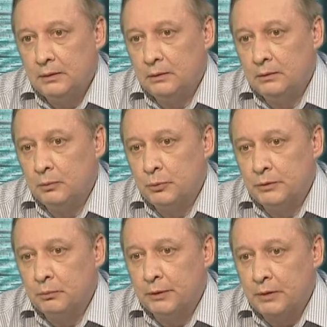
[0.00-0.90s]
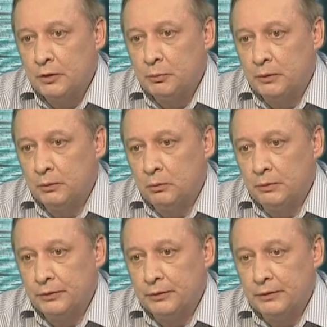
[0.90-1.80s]
Если, допустим, по
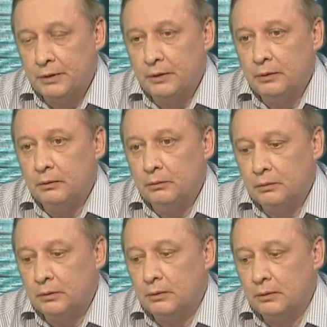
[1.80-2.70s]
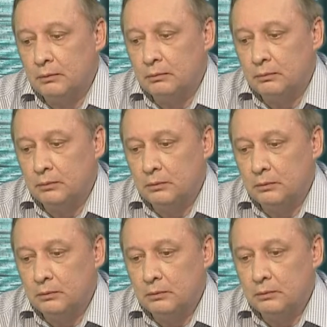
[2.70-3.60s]
транспортному машиностроению, то это
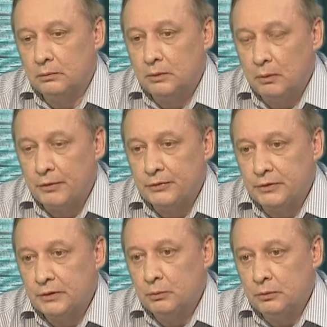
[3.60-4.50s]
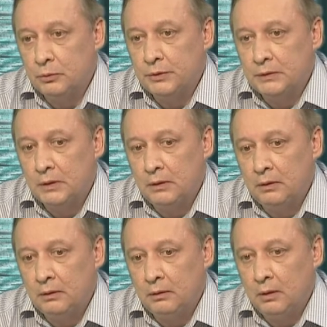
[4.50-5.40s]
э, Хабаровский завод
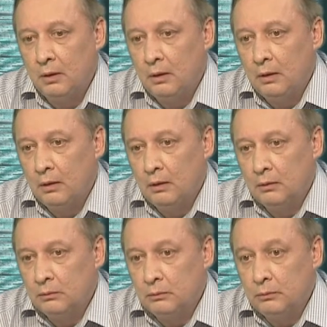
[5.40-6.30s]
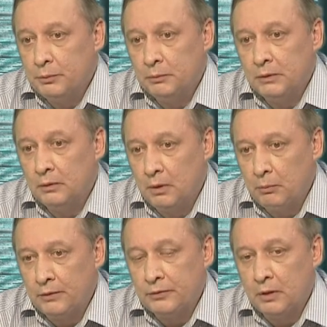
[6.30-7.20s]
судостроительный. Ну, в общем-то,
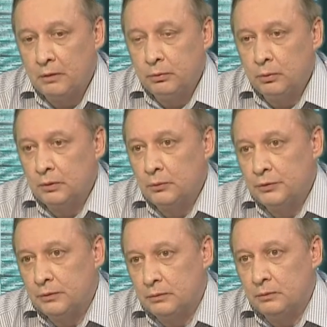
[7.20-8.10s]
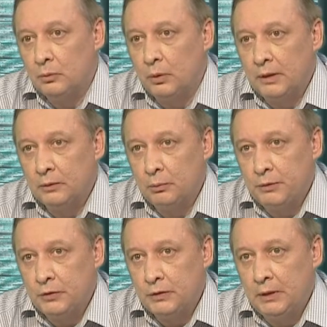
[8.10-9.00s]
Хабаровская рыбфлота, то есть только одно
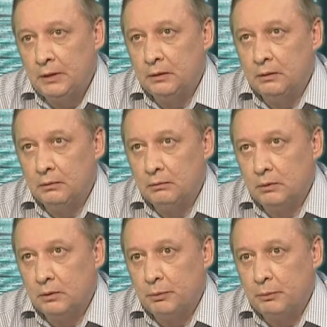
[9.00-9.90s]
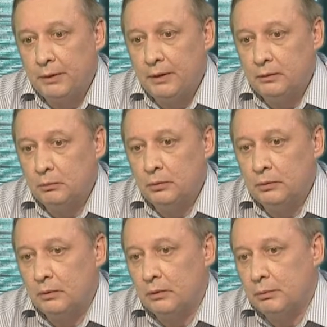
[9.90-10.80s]
перечисление этих предприятий
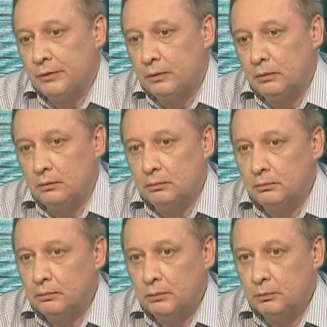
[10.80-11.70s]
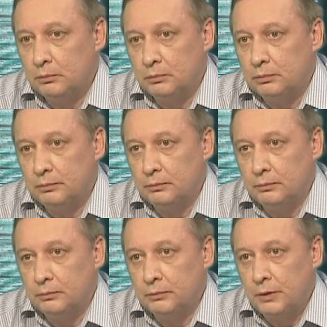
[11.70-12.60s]
будет, наверное, пожалуй, ну,
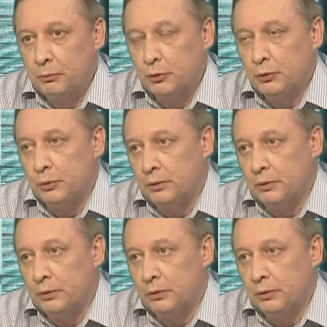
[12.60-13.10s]
займет